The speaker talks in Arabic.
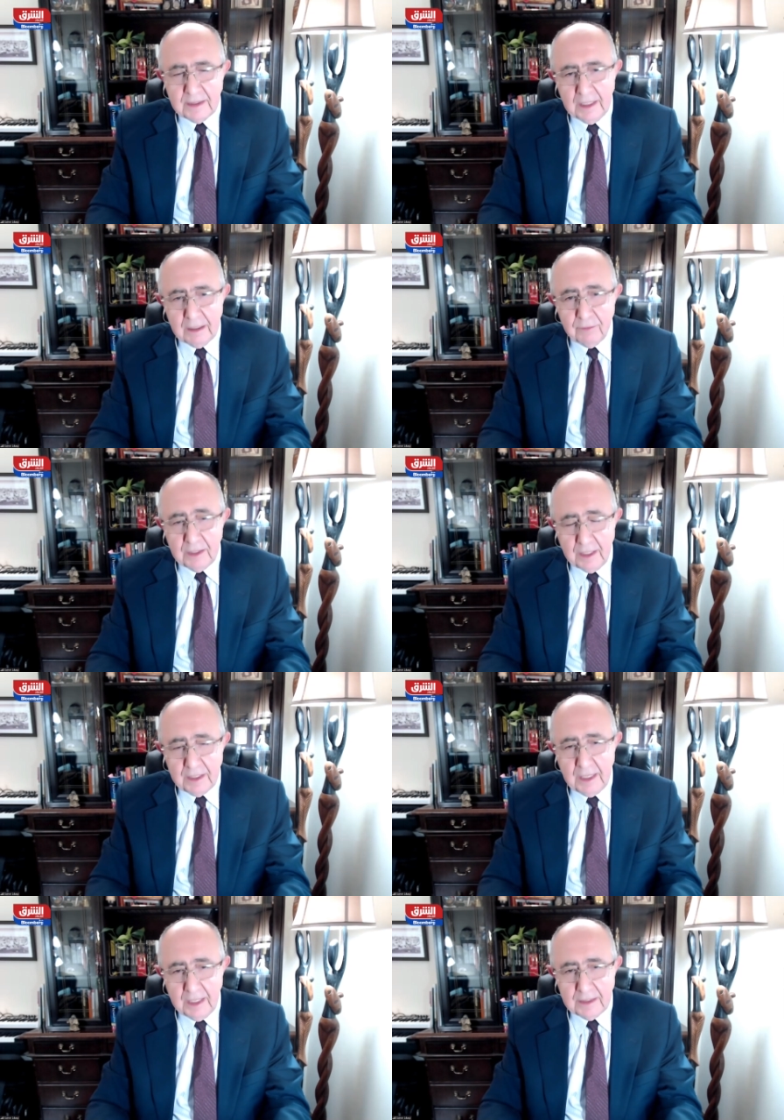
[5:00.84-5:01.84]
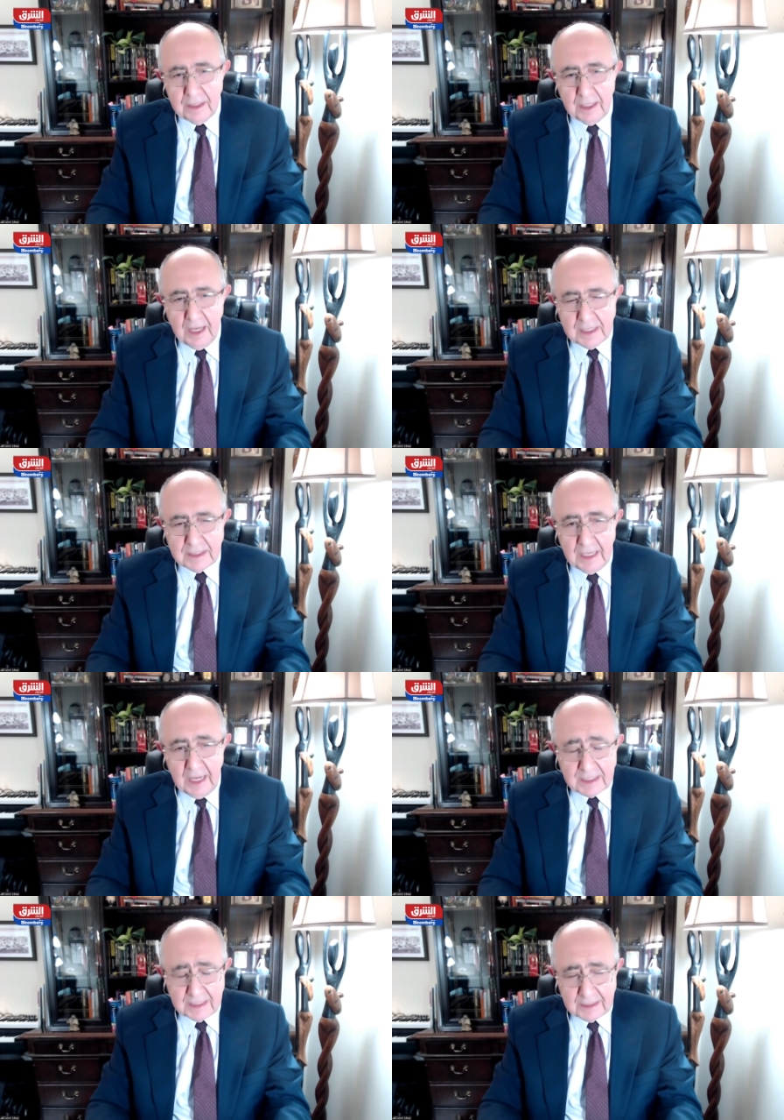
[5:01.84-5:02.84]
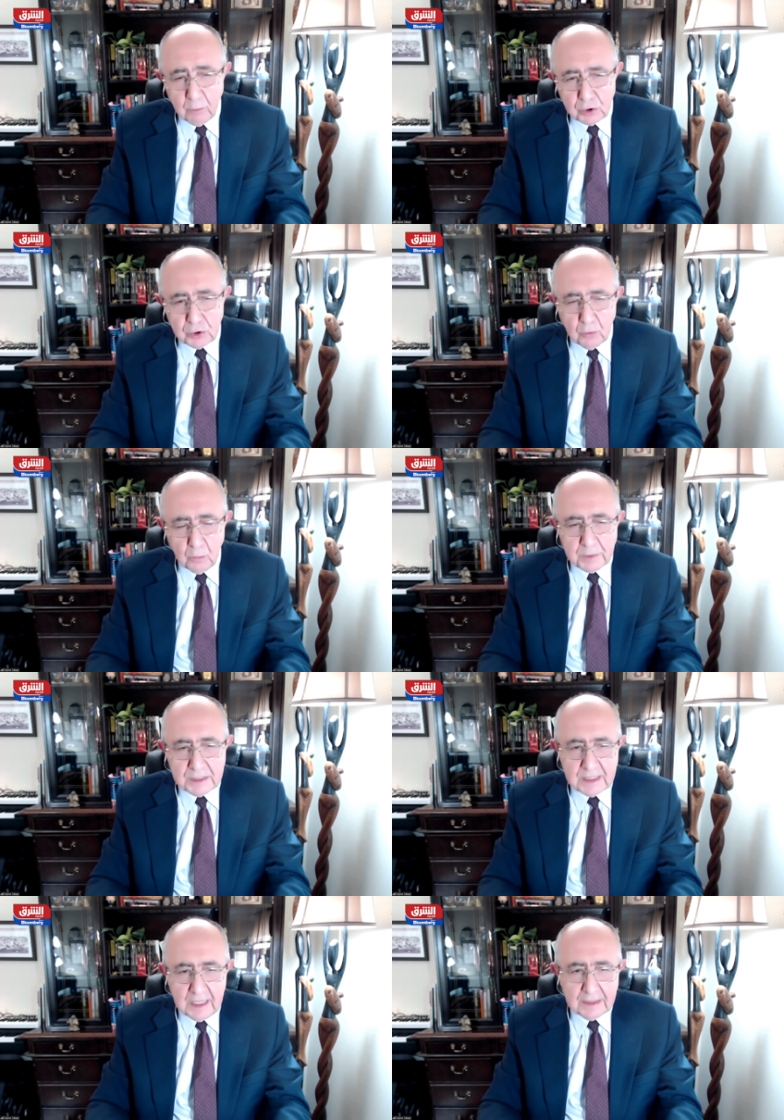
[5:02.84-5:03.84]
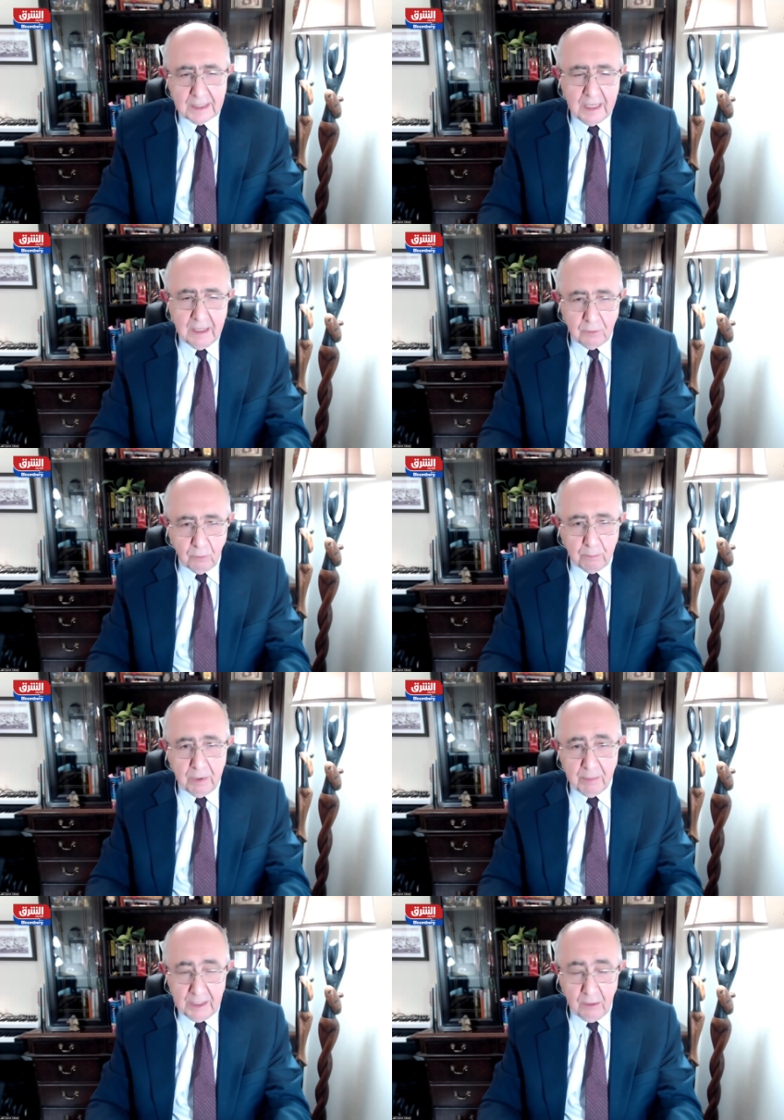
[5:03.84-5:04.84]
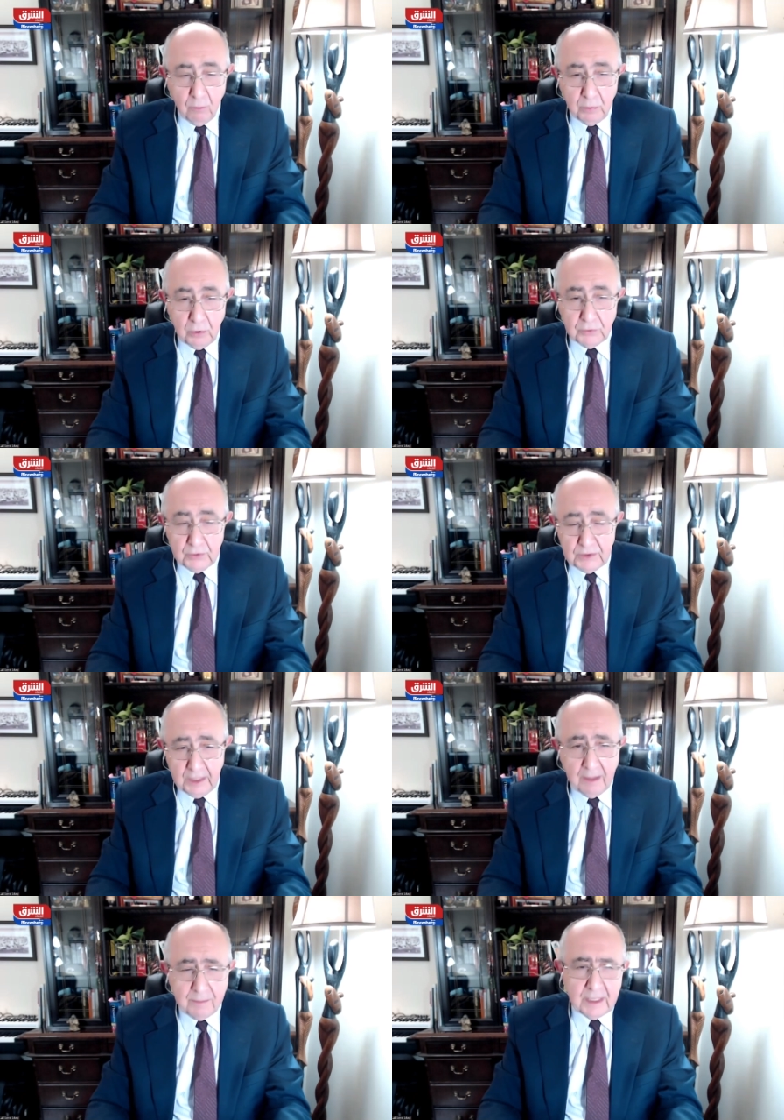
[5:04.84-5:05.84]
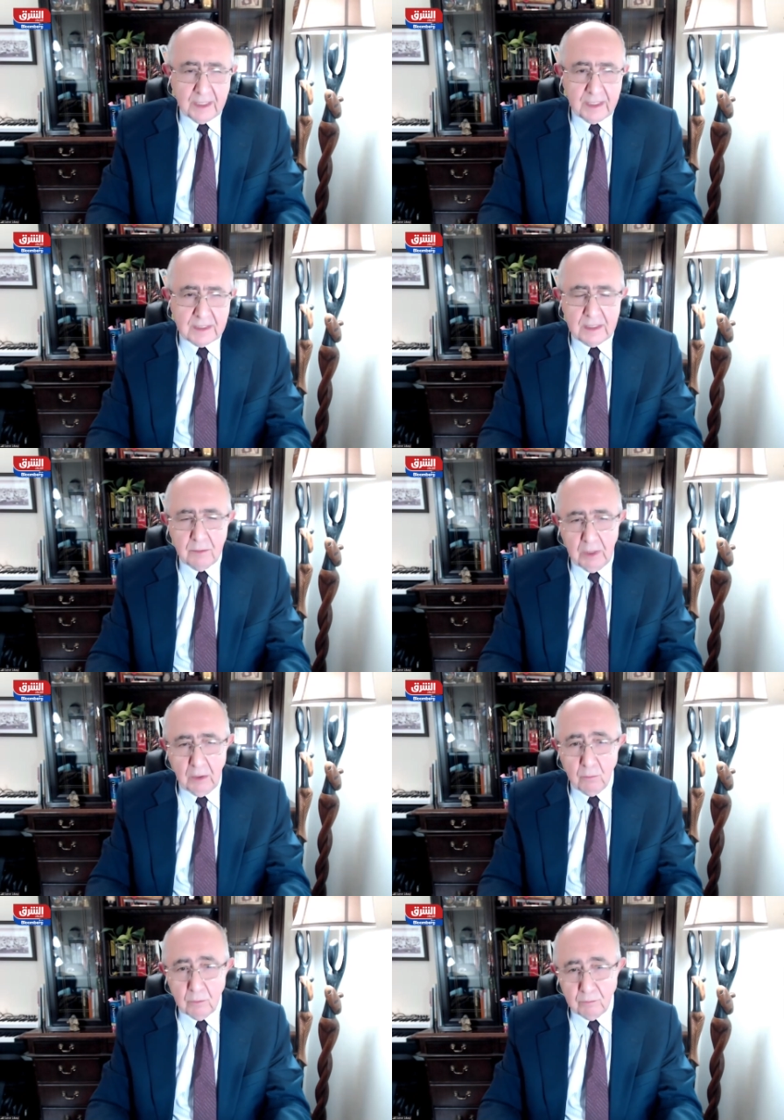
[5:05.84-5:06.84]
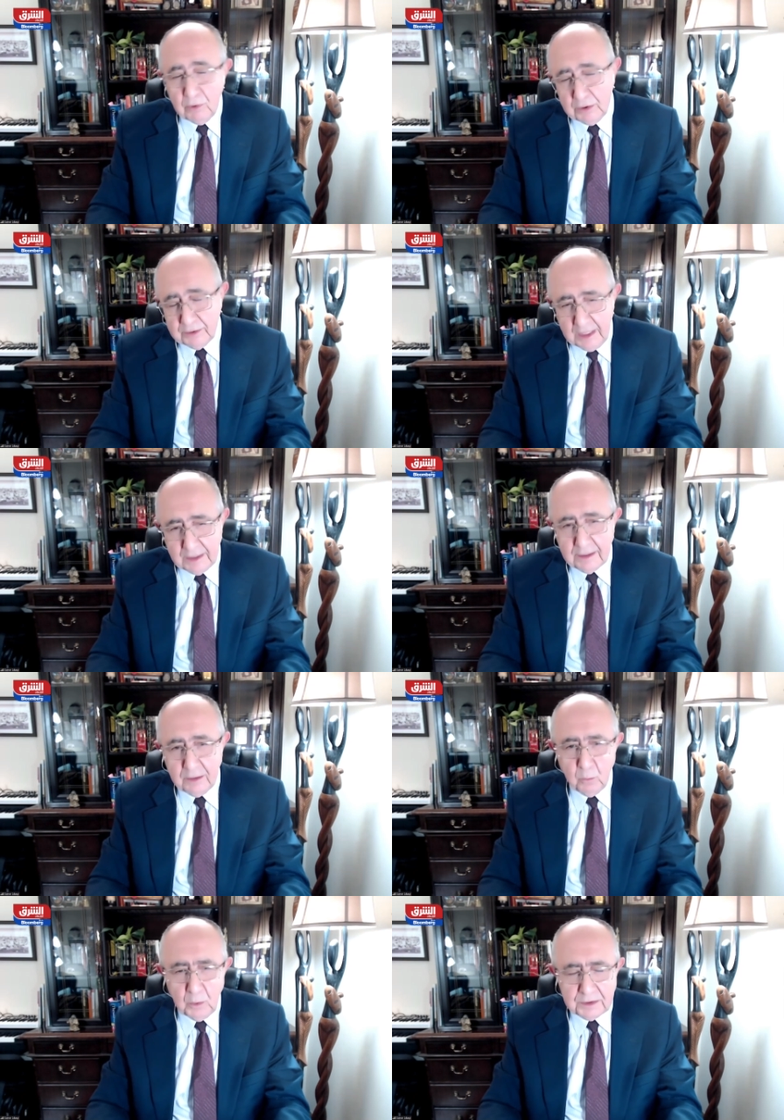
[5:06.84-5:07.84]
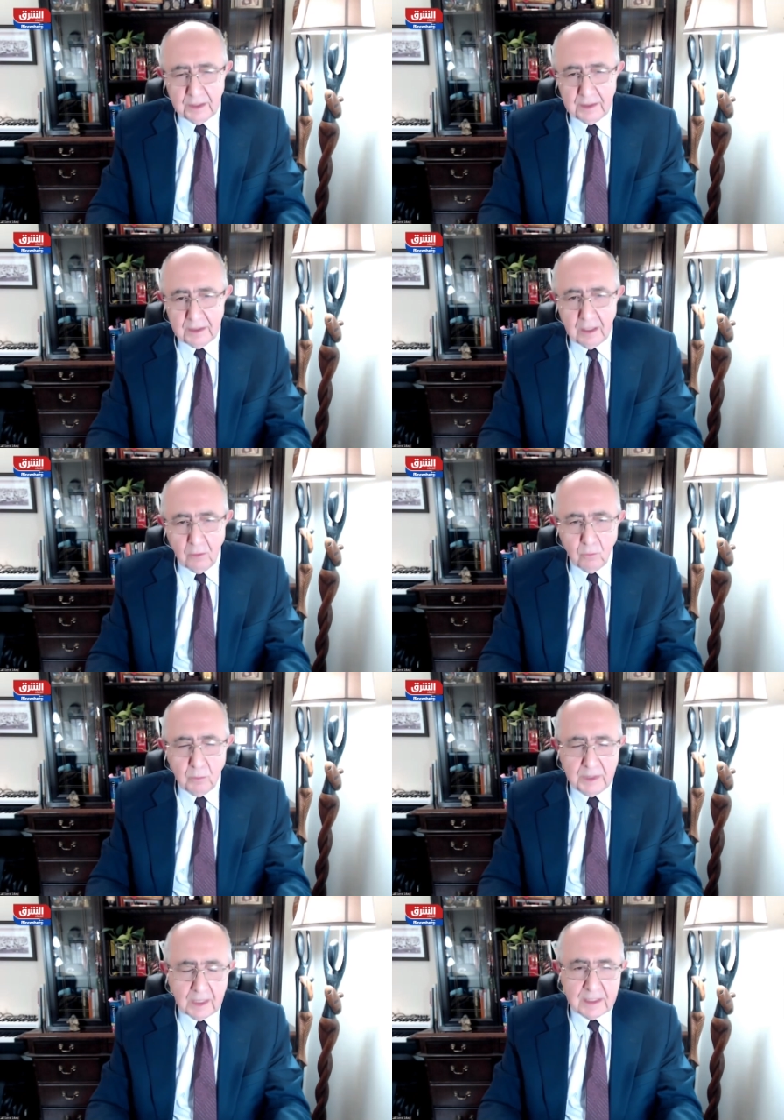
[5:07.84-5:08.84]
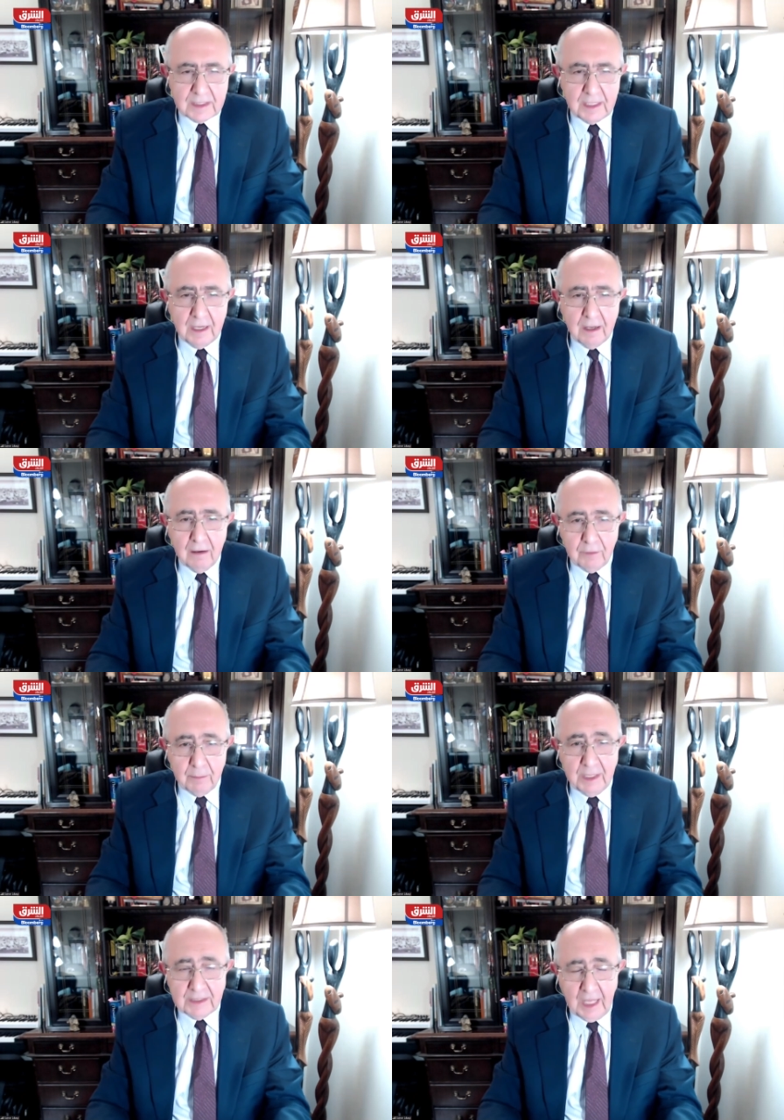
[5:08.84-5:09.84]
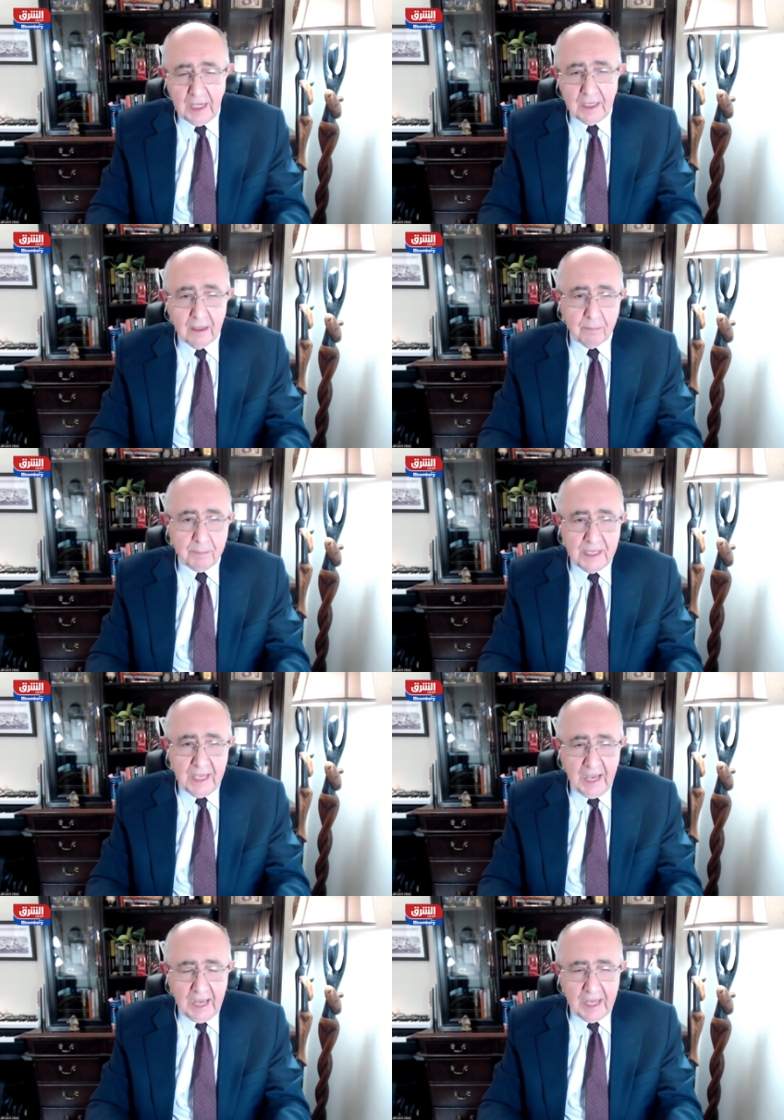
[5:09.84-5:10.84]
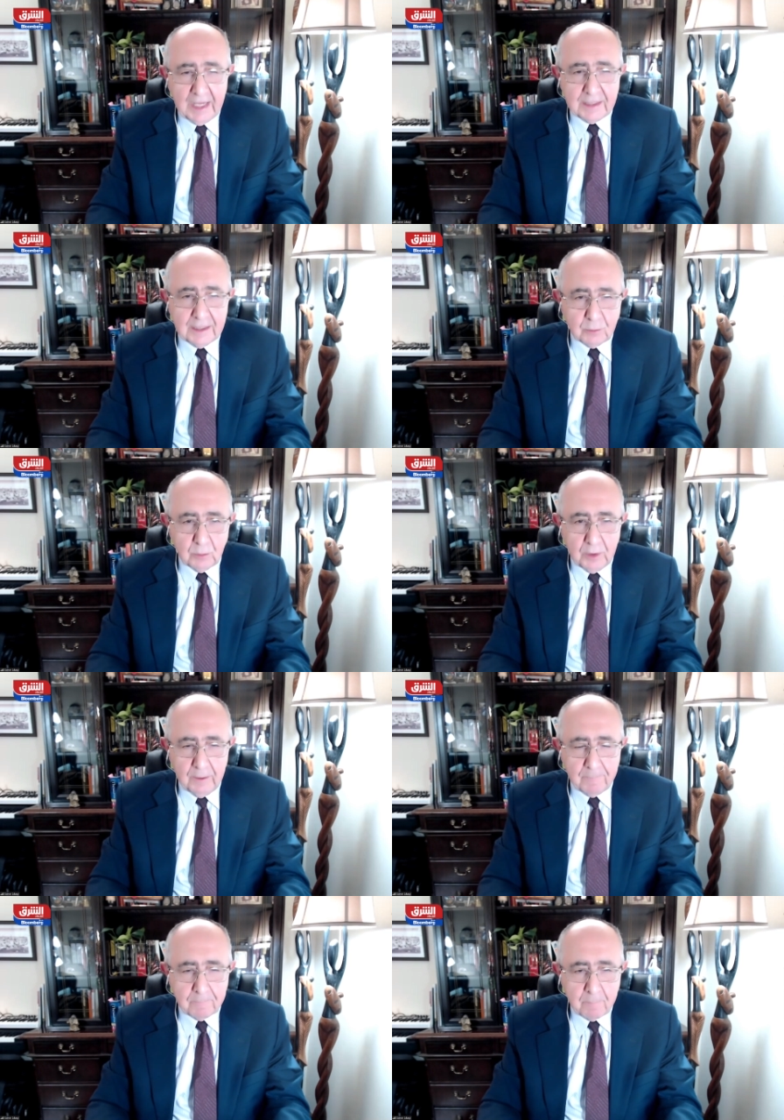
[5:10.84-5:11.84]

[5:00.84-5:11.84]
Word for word: يعني في رايي ان هذا هذا التوجه بالذات ربما له بعد انتخابي رئيسي وله بعد ايضا وطني قومي رئيسي فيما يتعلق باعاده آه،